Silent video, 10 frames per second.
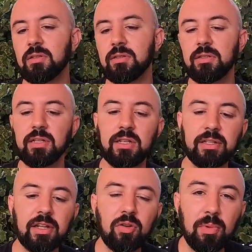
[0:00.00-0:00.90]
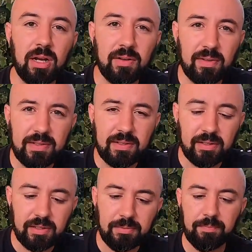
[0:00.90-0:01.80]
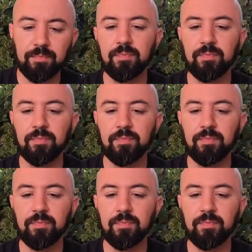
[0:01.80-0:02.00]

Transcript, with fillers: Ne, hier liegt der normalerweise drin